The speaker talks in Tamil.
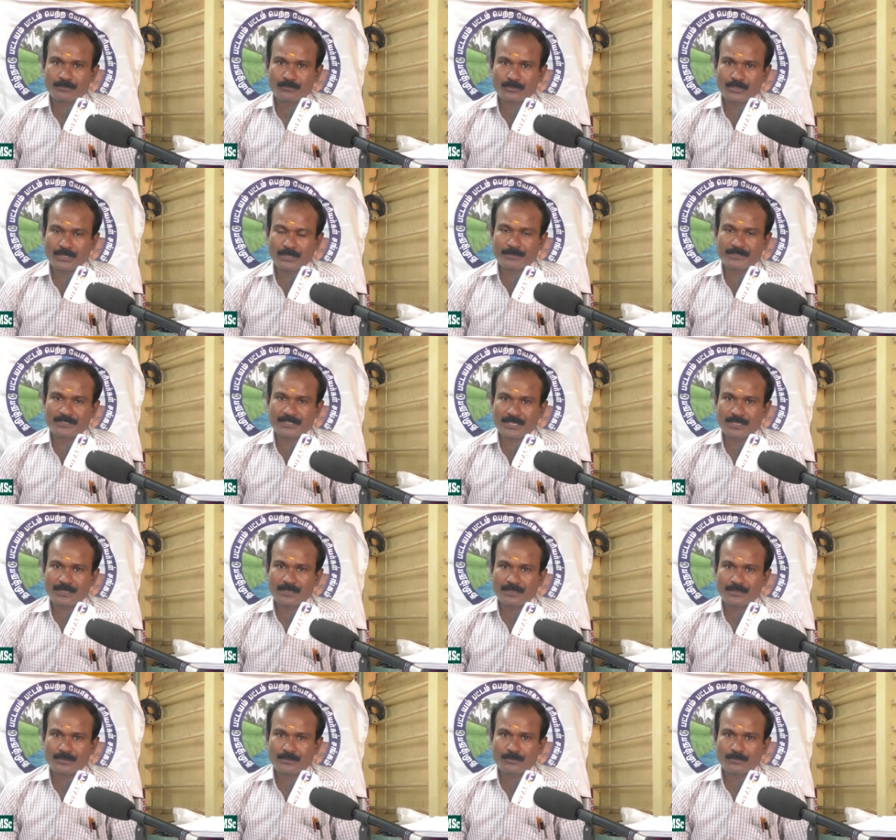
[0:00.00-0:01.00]

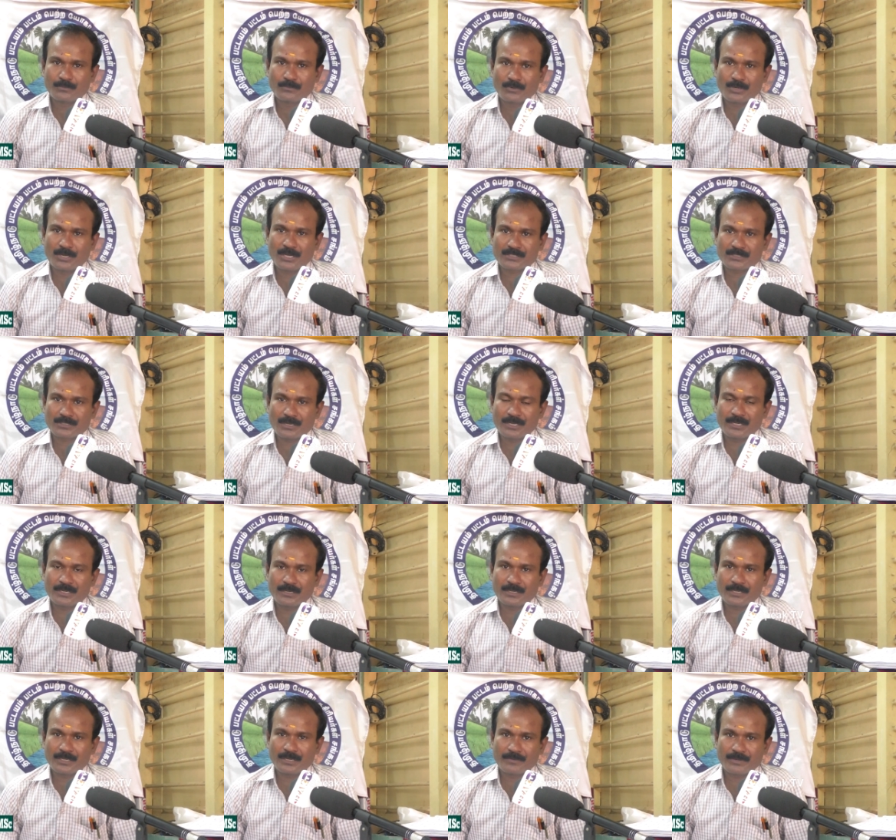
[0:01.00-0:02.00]
முதலமைச்சர் மு க
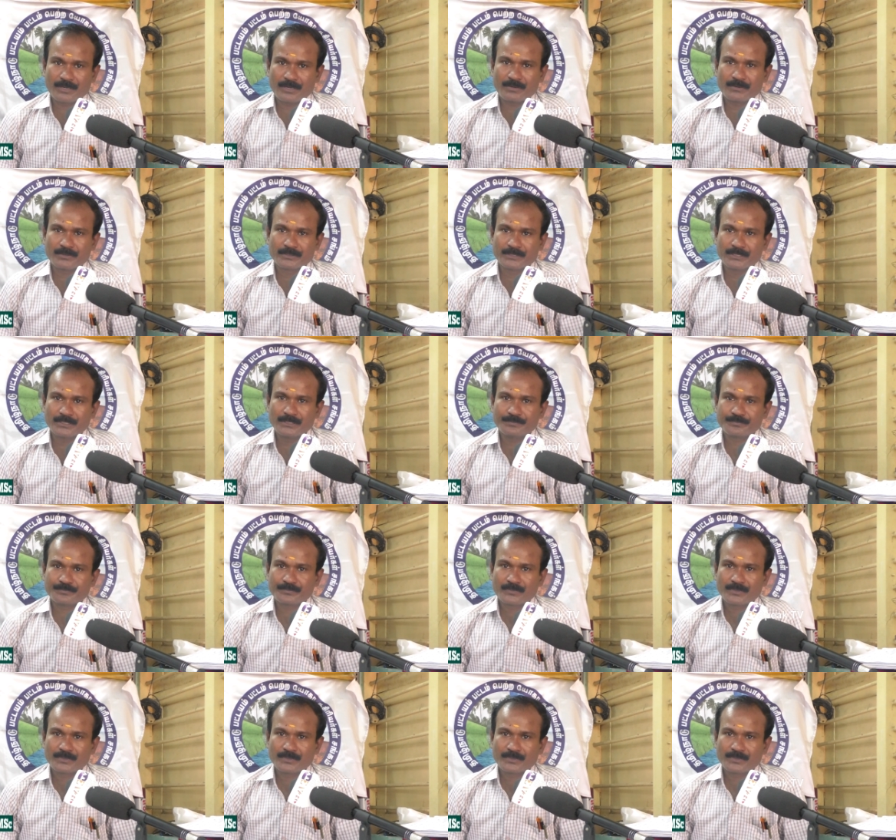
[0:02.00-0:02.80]
ஸ்டாலின் ஐயா அவர்கள் வந்து